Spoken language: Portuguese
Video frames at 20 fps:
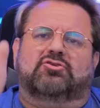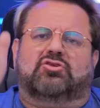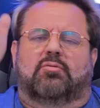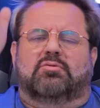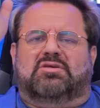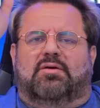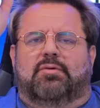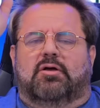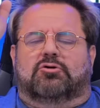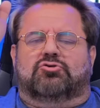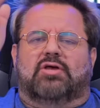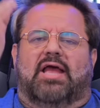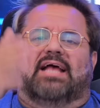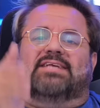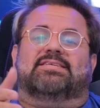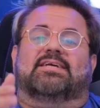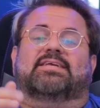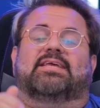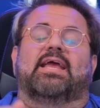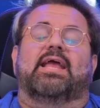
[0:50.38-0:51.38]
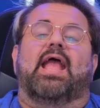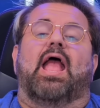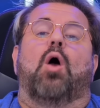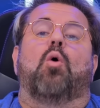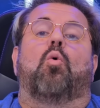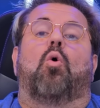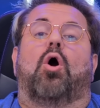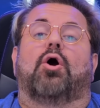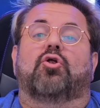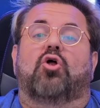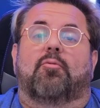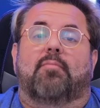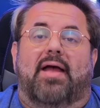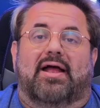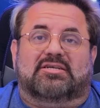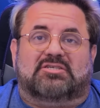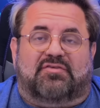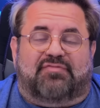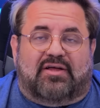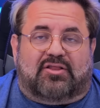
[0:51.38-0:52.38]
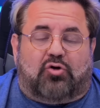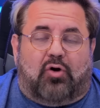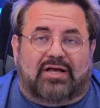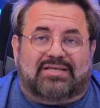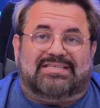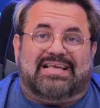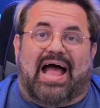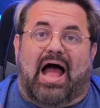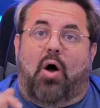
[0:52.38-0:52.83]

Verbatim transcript: isso, meus amigos. Esse aqui é o Honor Magic V2.